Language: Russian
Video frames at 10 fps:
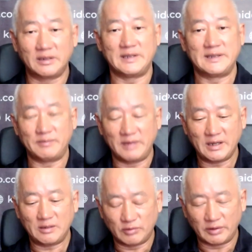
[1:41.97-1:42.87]
есть
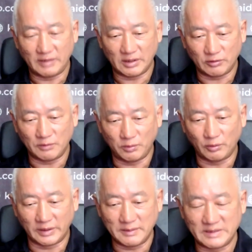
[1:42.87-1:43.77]
Земля, уровень такой
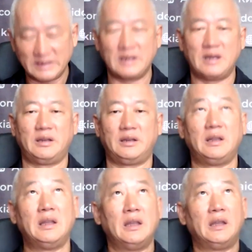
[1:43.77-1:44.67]
плотный, материальный,